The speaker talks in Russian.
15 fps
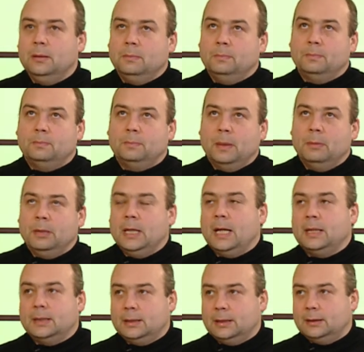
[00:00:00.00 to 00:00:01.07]

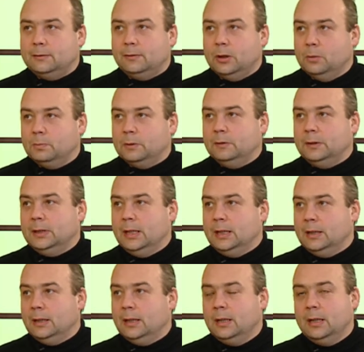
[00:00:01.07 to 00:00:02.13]
поменять свое
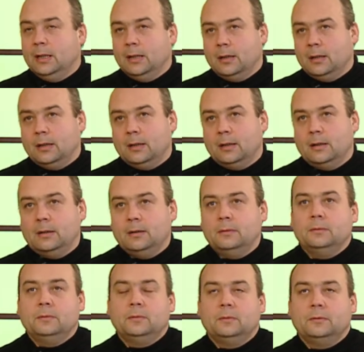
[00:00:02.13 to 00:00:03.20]
поведение э,
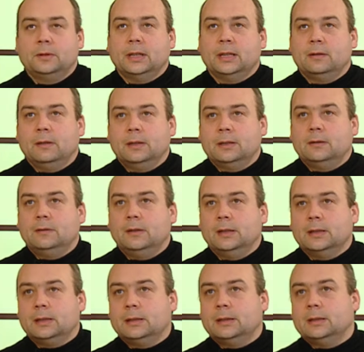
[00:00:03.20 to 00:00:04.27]
в соответствии
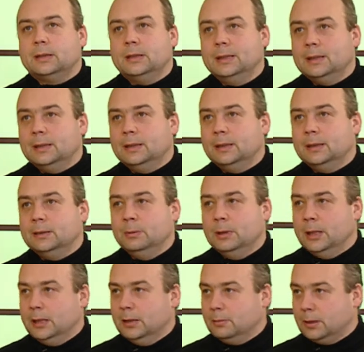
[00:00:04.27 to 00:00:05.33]
с из
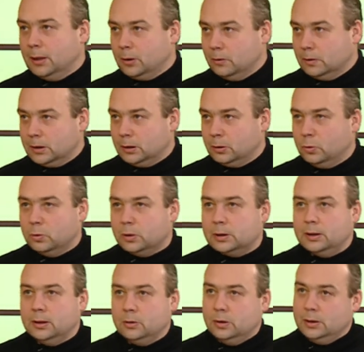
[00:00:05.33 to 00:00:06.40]
изменением какого-то
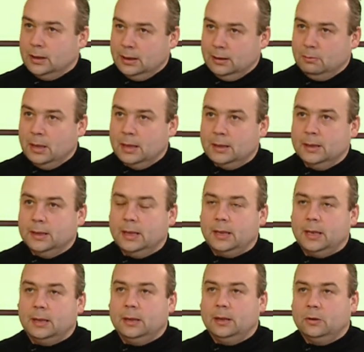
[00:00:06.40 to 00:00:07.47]
курса. То есть они медленно
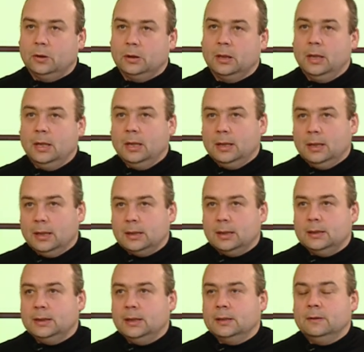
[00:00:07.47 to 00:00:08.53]
реагируют, и это,
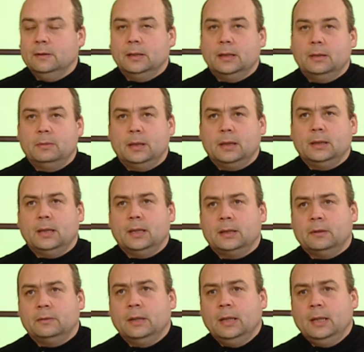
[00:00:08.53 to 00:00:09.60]
естественно, для
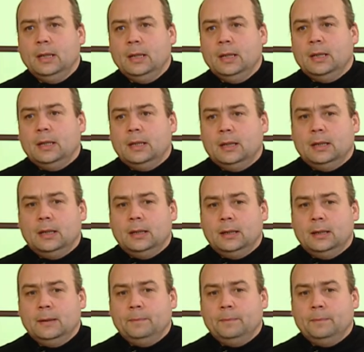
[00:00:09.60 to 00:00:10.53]
бюрократов. Э,